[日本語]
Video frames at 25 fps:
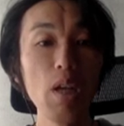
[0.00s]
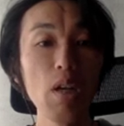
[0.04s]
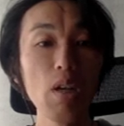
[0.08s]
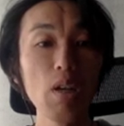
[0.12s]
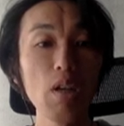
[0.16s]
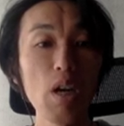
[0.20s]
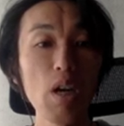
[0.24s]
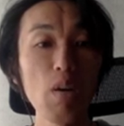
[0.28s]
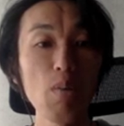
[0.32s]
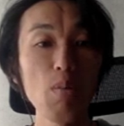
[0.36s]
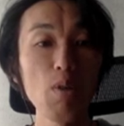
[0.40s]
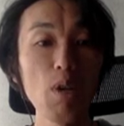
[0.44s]

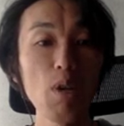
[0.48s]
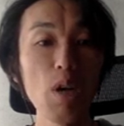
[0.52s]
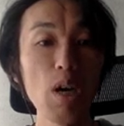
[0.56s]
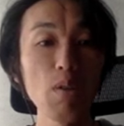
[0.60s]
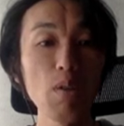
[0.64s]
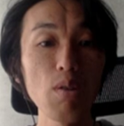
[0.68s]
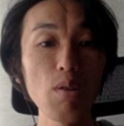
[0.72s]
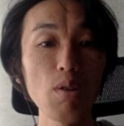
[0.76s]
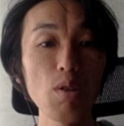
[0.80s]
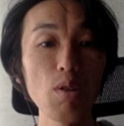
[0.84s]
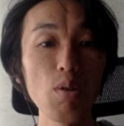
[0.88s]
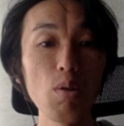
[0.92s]
ガムはあ
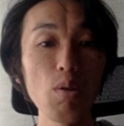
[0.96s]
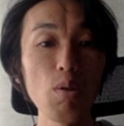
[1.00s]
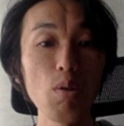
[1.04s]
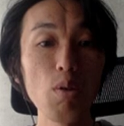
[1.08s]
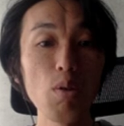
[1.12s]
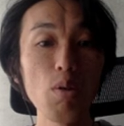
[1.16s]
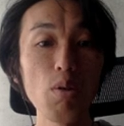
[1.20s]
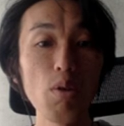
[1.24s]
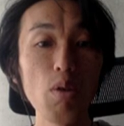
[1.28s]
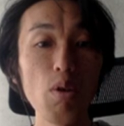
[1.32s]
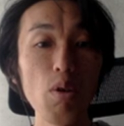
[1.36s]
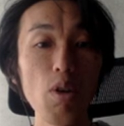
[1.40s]
る将
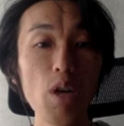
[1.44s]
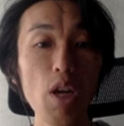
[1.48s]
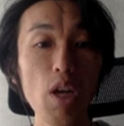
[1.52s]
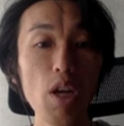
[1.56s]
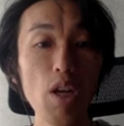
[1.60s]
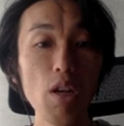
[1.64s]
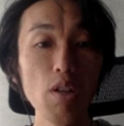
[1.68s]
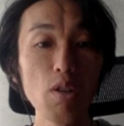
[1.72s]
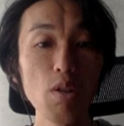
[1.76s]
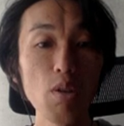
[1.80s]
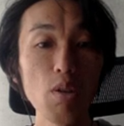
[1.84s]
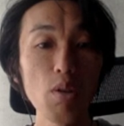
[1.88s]
校の
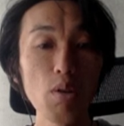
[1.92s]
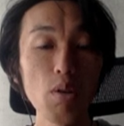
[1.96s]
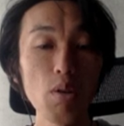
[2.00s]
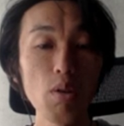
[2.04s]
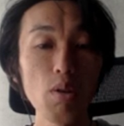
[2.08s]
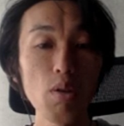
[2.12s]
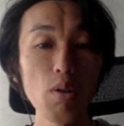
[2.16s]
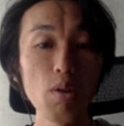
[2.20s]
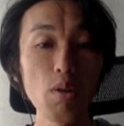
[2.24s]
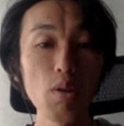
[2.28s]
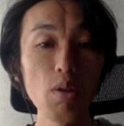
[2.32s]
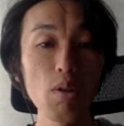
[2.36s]
状況
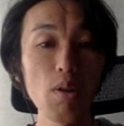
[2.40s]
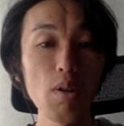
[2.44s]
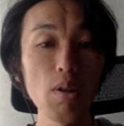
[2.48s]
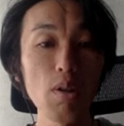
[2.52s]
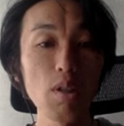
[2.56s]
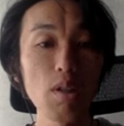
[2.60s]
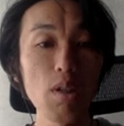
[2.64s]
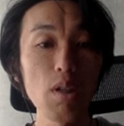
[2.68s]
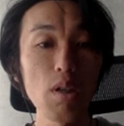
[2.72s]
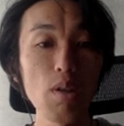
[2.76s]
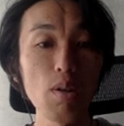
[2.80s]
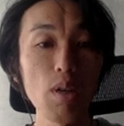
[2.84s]
によっては
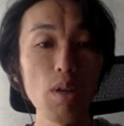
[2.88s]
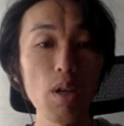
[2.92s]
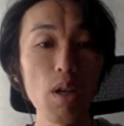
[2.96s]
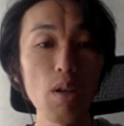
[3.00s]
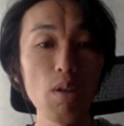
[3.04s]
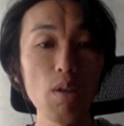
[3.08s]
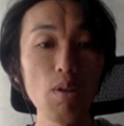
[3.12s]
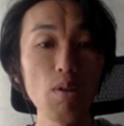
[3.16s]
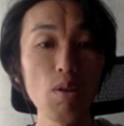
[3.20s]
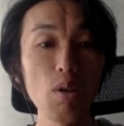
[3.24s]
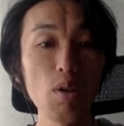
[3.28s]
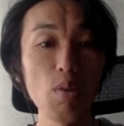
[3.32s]
知恵は大
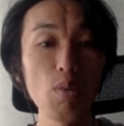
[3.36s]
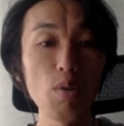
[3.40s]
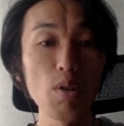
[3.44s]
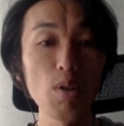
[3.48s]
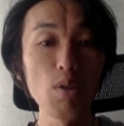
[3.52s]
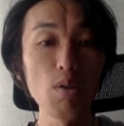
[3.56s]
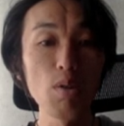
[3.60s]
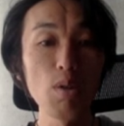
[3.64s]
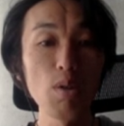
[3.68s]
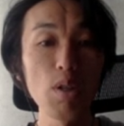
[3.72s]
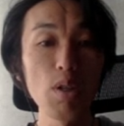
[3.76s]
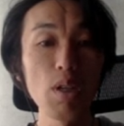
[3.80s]
軍よりも
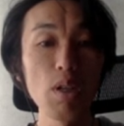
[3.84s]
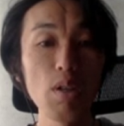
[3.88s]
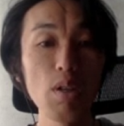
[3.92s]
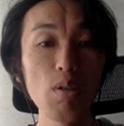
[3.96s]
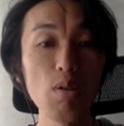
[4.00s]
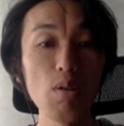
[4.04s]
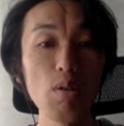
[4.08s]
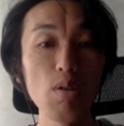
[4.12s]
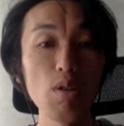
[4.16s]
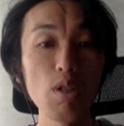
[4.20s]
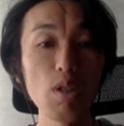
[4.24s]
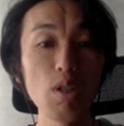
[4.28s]
優れていると
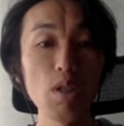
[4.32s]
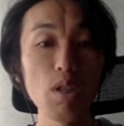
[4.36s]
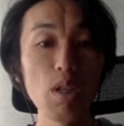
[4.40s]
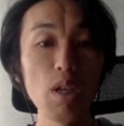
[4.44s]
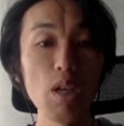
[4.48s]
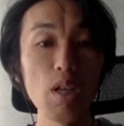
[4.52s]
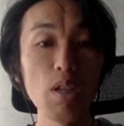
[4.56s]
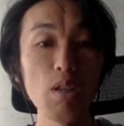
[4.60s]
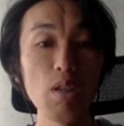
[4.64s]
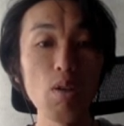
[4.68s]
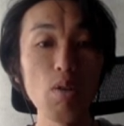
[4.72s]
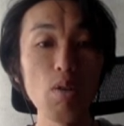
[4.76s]
いう進
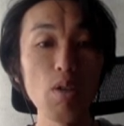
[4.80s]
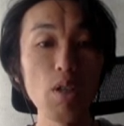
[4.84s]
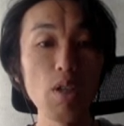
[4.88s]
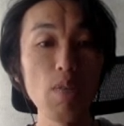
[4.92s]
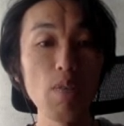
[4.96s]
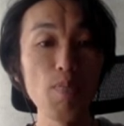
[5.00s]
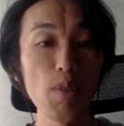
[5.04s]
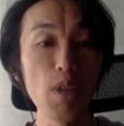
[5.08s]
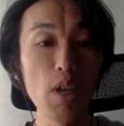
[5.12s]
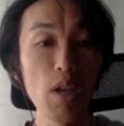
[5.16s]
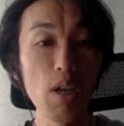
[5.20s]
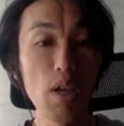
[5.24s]
言により
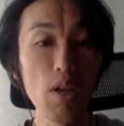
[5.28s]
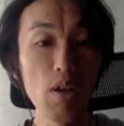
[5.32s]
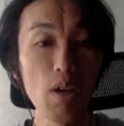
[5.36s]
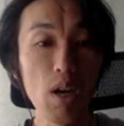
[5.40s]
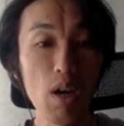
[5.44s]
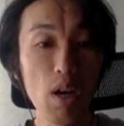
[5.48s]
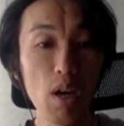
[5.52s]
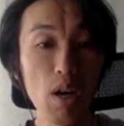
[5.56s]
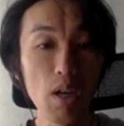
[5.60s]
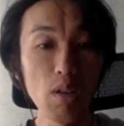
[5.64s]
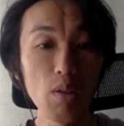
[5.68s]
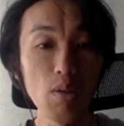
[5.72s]

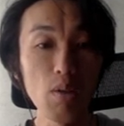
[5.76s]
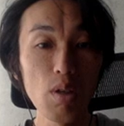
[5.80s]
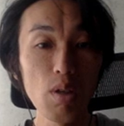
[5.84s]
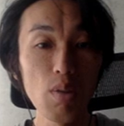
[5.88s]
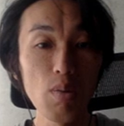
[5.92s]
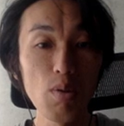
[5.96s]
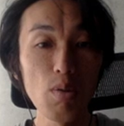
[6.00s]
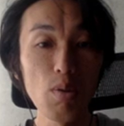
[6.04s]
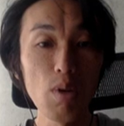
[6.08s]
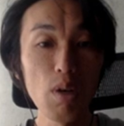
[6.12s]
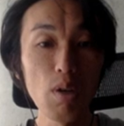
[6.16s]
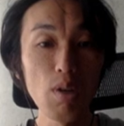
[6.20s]

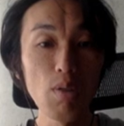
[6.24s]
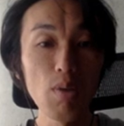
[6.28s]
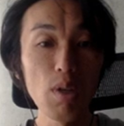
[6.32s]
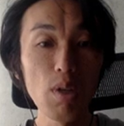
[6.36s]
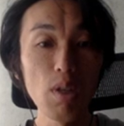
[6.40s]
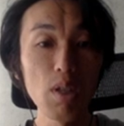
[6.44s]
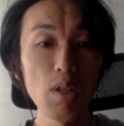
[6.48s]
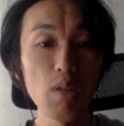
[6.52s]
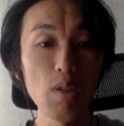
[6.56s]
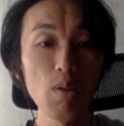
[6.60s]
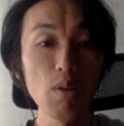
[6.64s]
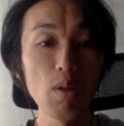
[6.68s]

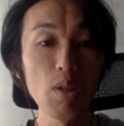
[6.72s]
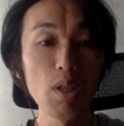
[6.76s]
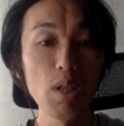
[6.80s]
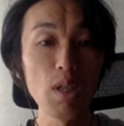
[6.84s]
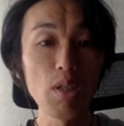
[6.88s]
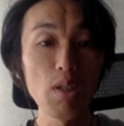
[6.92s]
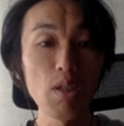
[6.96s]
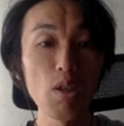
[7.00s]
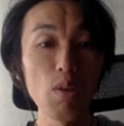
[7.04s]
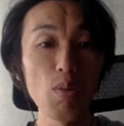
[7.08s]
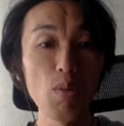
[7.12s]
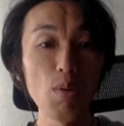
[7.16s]
ハーリド・イブン・ワルワリードに
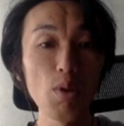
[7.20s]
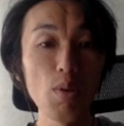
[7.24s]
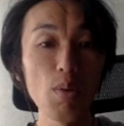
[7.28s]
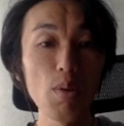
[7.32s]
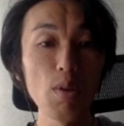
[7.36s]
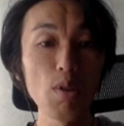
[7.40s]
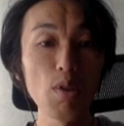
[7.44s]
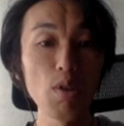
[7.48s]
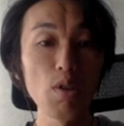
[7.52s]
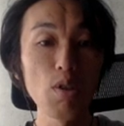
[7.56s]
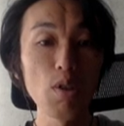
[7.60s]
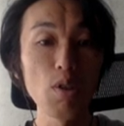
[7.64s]
助けを求め
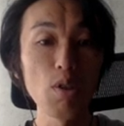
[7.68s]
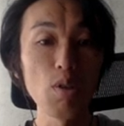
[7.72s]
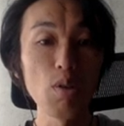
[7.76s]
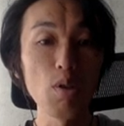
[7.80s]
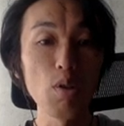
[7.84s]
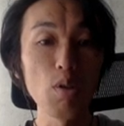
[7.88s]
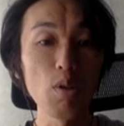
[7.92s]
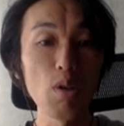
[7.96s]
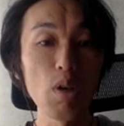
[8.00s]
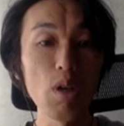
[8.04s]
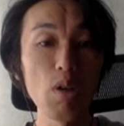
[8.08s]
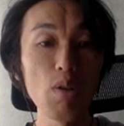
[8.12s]
る出資の
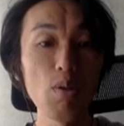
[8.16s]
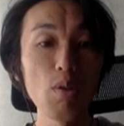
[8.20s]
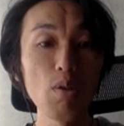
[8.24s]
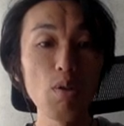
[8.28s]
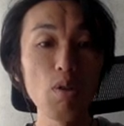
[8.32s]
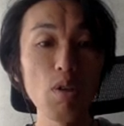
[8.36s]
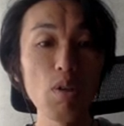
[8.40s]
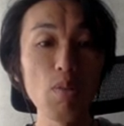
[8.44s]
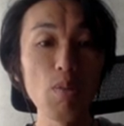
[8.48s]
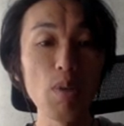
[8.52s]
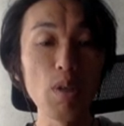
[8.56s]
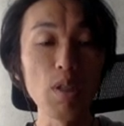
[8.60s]
書簡を送
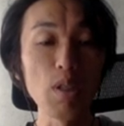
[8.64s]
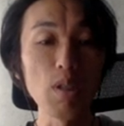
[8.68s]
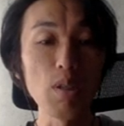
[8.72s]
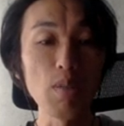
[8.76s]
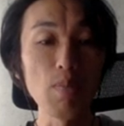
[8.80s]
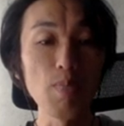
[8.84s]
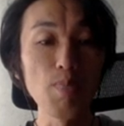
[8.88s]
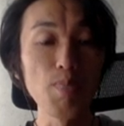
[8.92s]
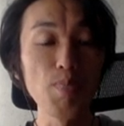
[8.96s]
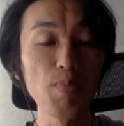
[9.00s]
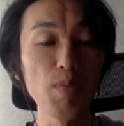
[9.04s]
ります